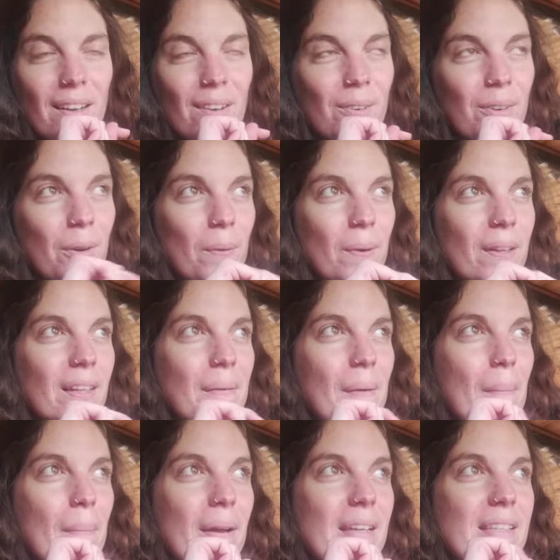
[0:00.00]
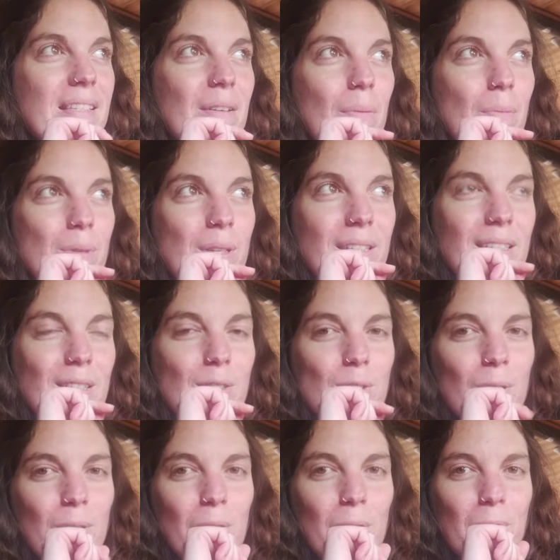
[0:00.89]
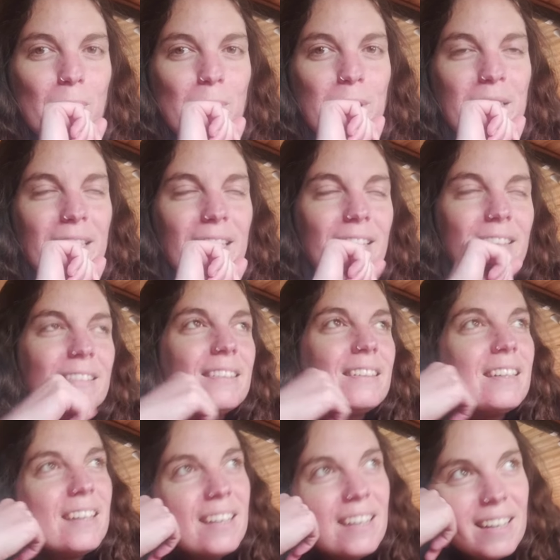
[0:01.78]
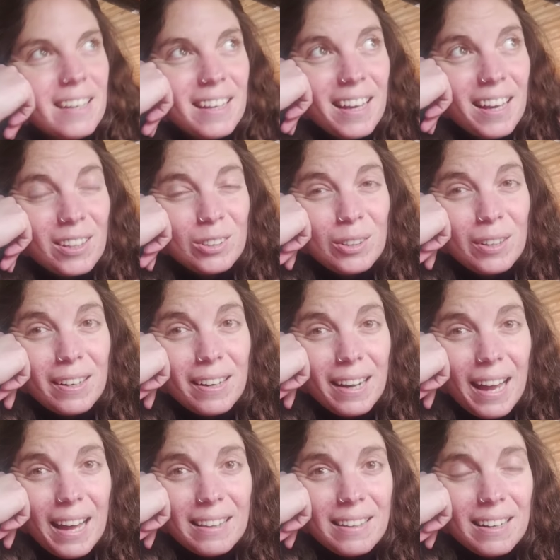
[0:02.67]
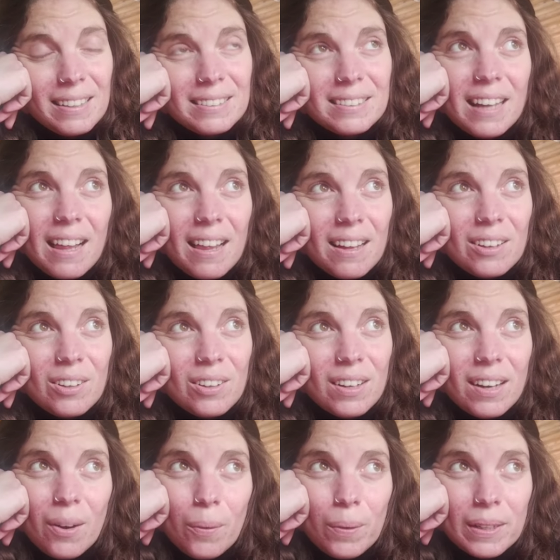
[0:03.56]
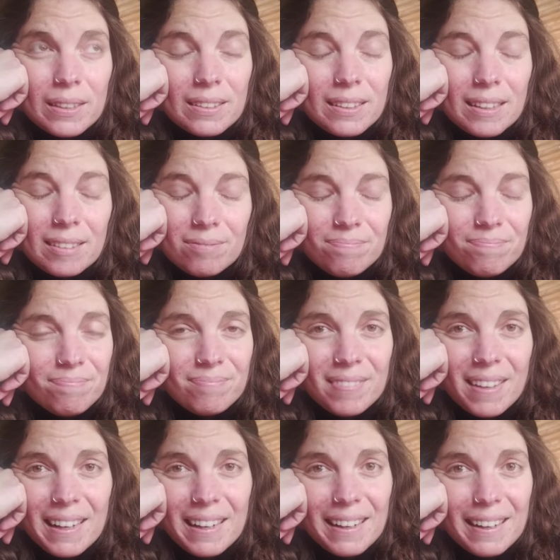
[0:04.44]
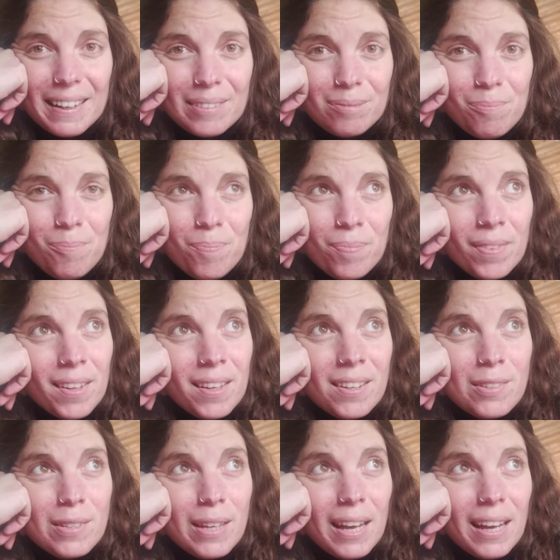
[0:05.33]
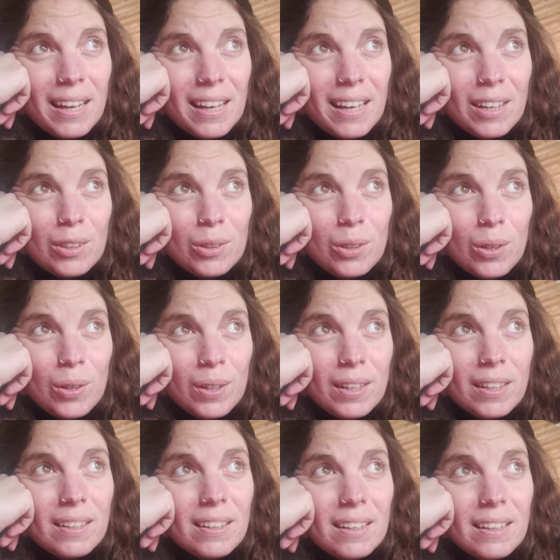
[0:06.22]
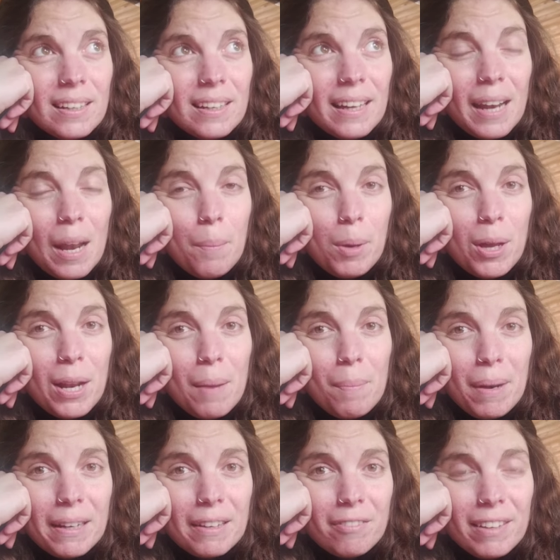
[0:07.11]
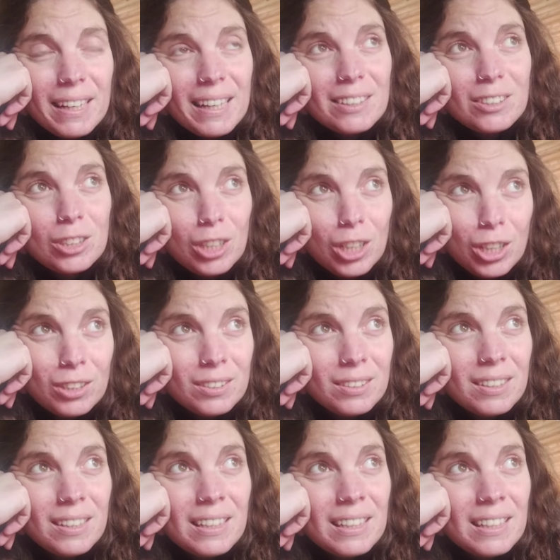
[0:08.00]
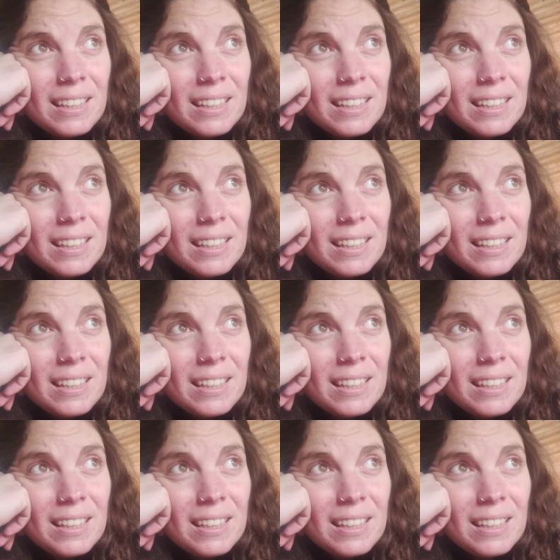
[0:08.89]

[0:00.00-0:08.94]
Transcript: trabajo de huerta, me parece, vamos a hacer solo cocina. Estoy re atrasada con la huerta, re. O sea, estoy en el medio de la planificación,